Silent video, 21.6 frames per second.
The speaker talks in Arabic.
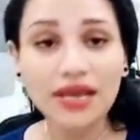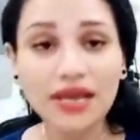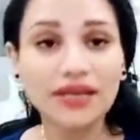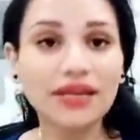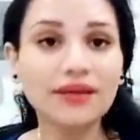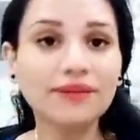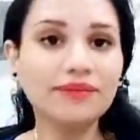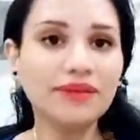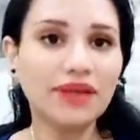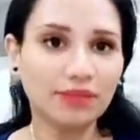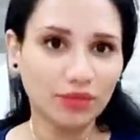
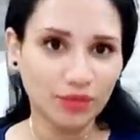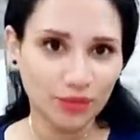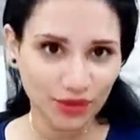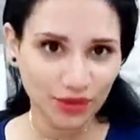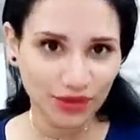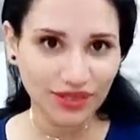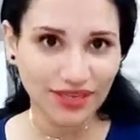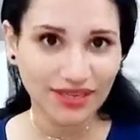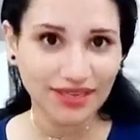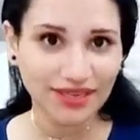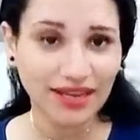نبدا
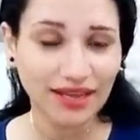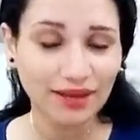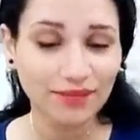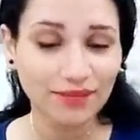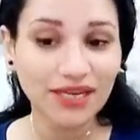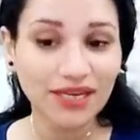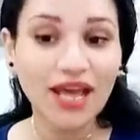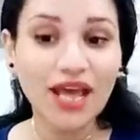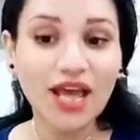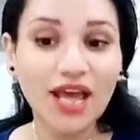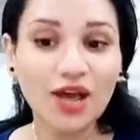ببرج الحمل
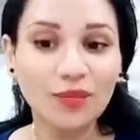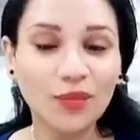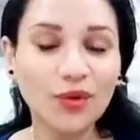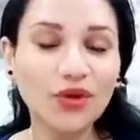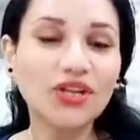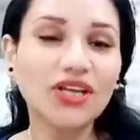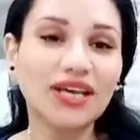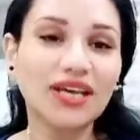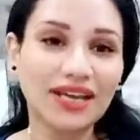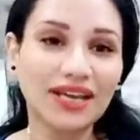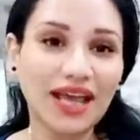
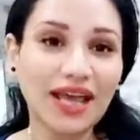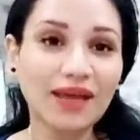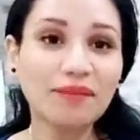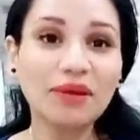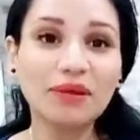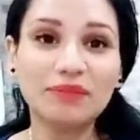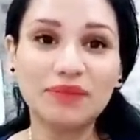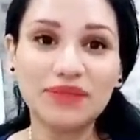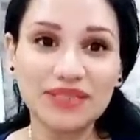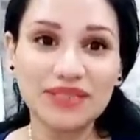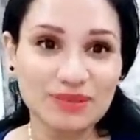برج
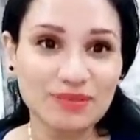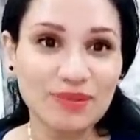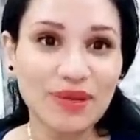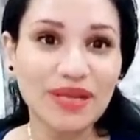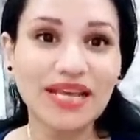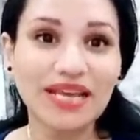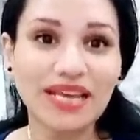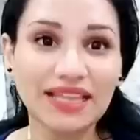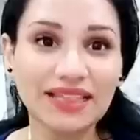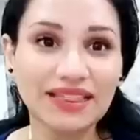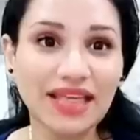الحمل بالنسبه
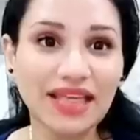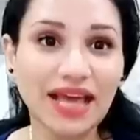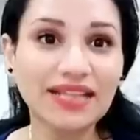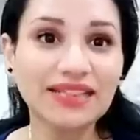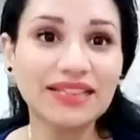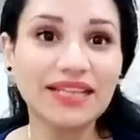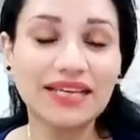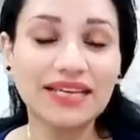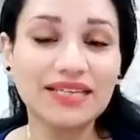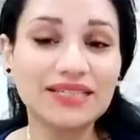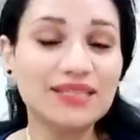لك انت
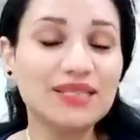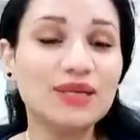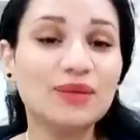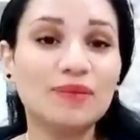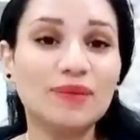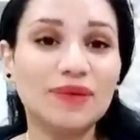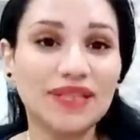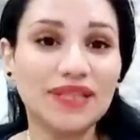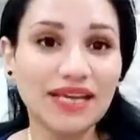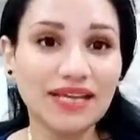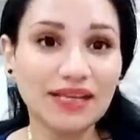عندك كتير
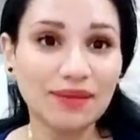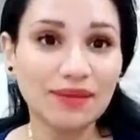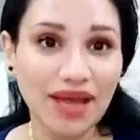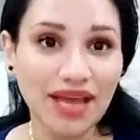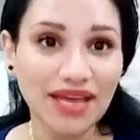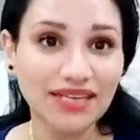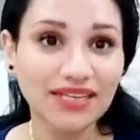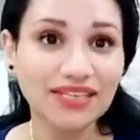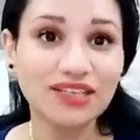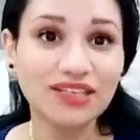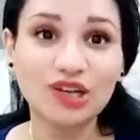بدايه
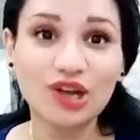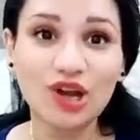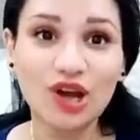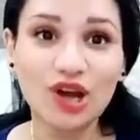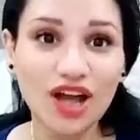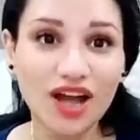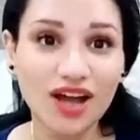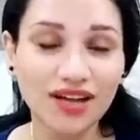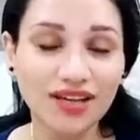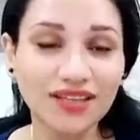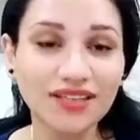مهنيه
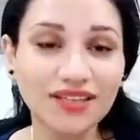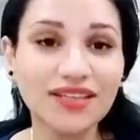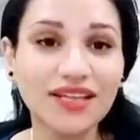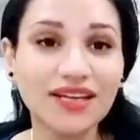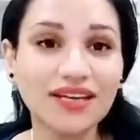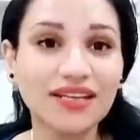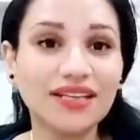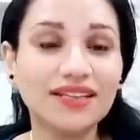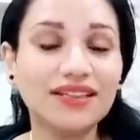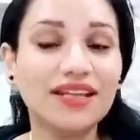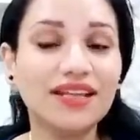رائعه جدا
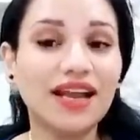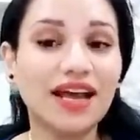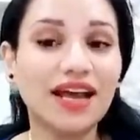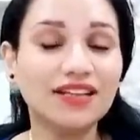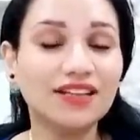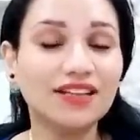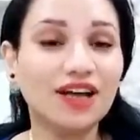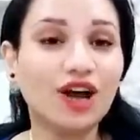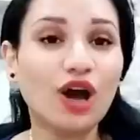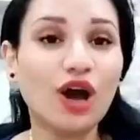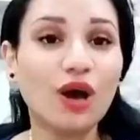جدا
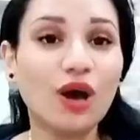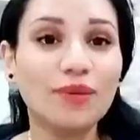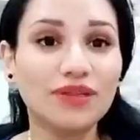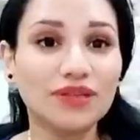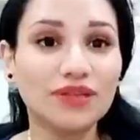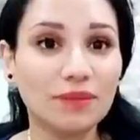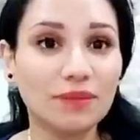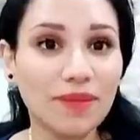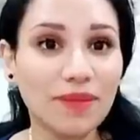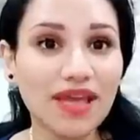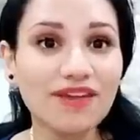عندك
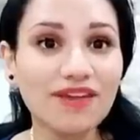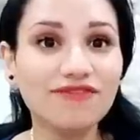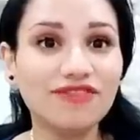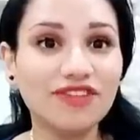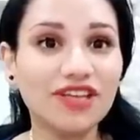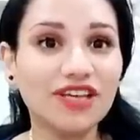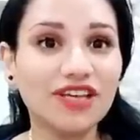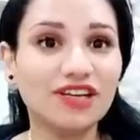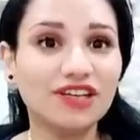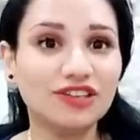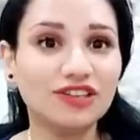خبر ما
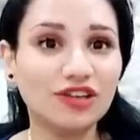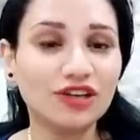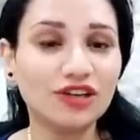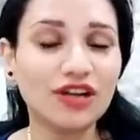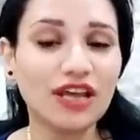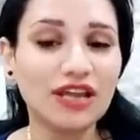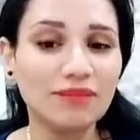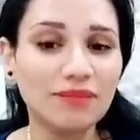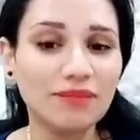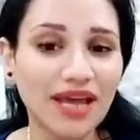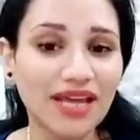في الاداره
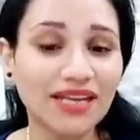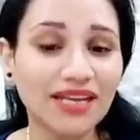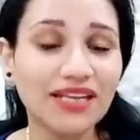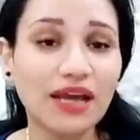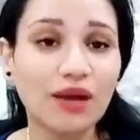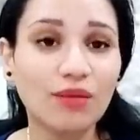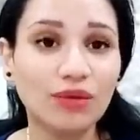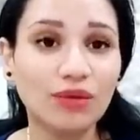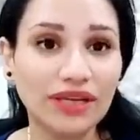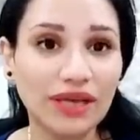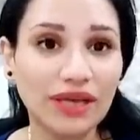المهنيه
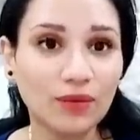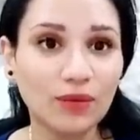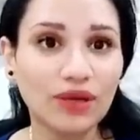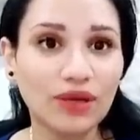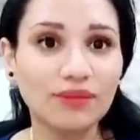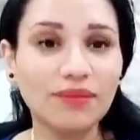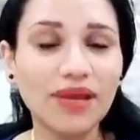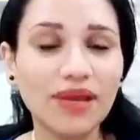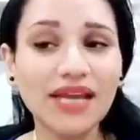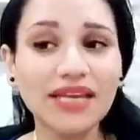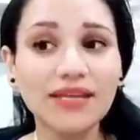او الجو
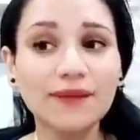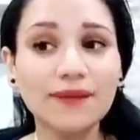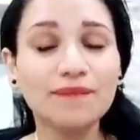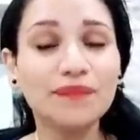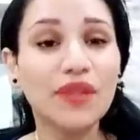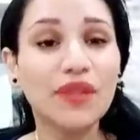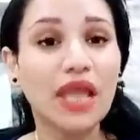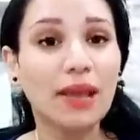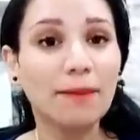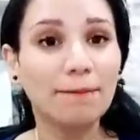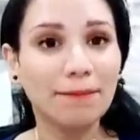المهني
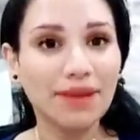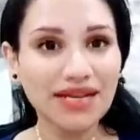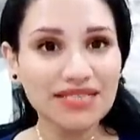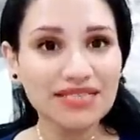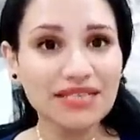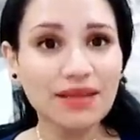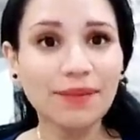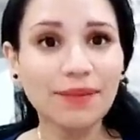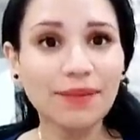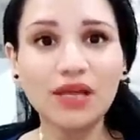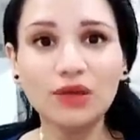
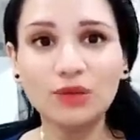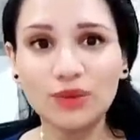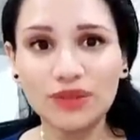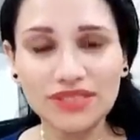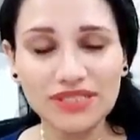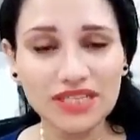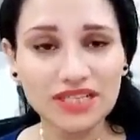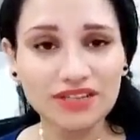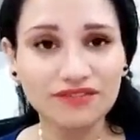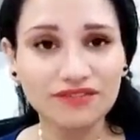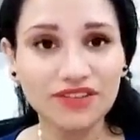مكسب حلو
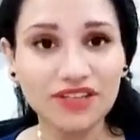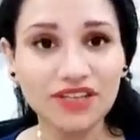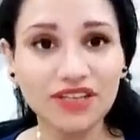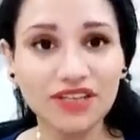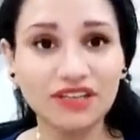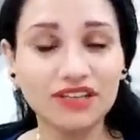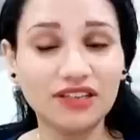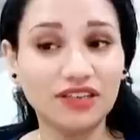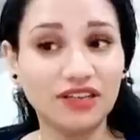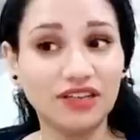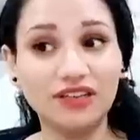كتير في
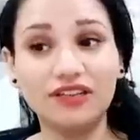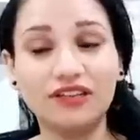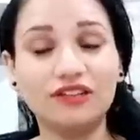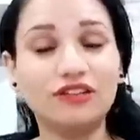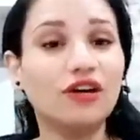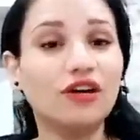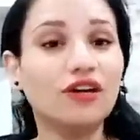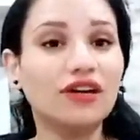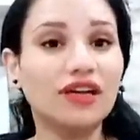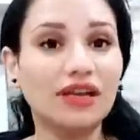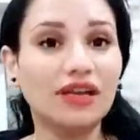
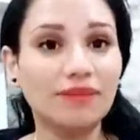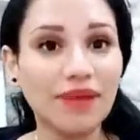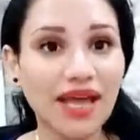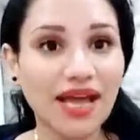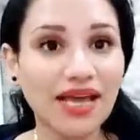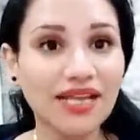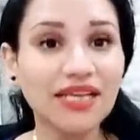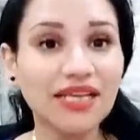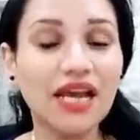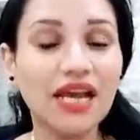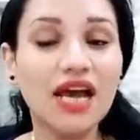النطاق
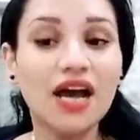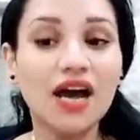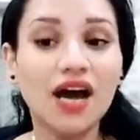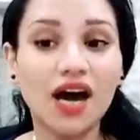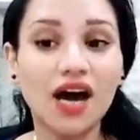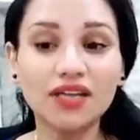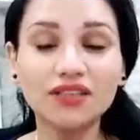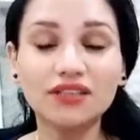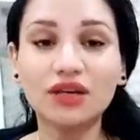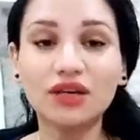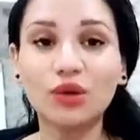المهني
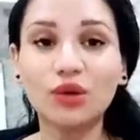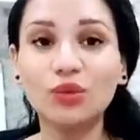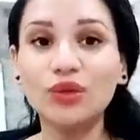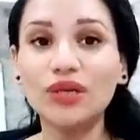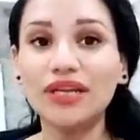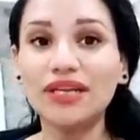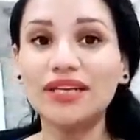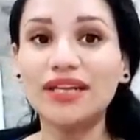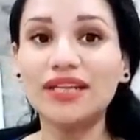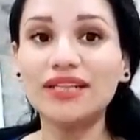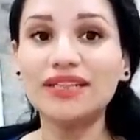اقدر
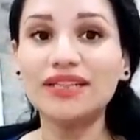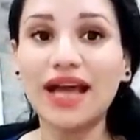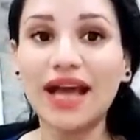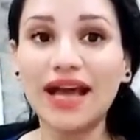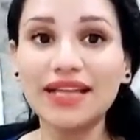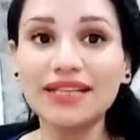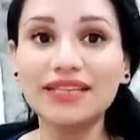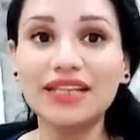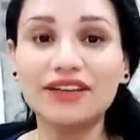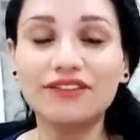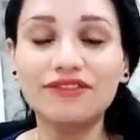اقول ان انت
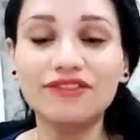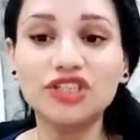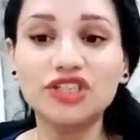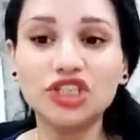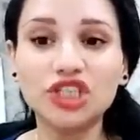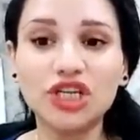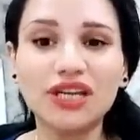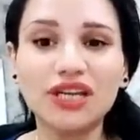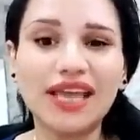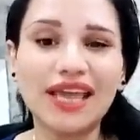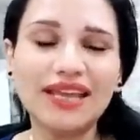عندك فيه
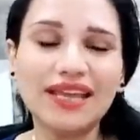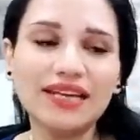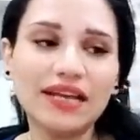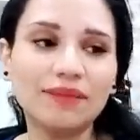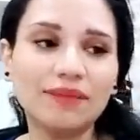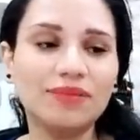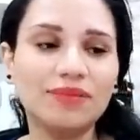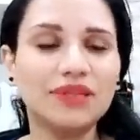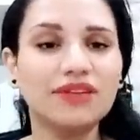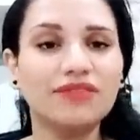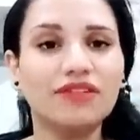شيء كانك
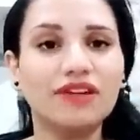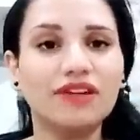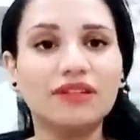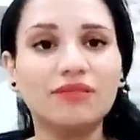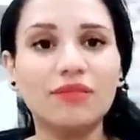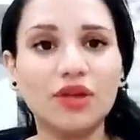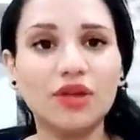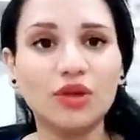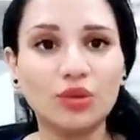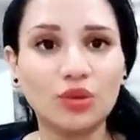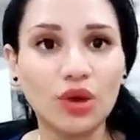بتفلت
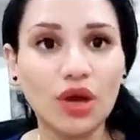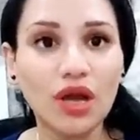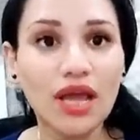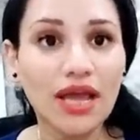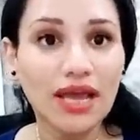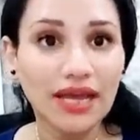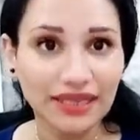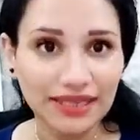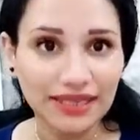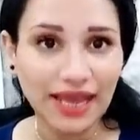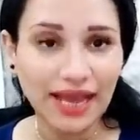منه
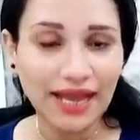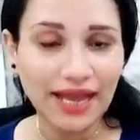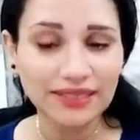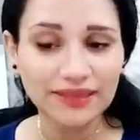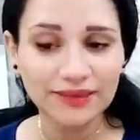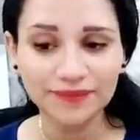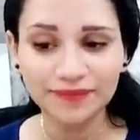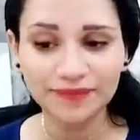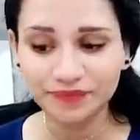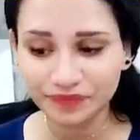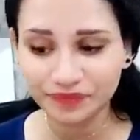
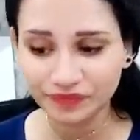يعني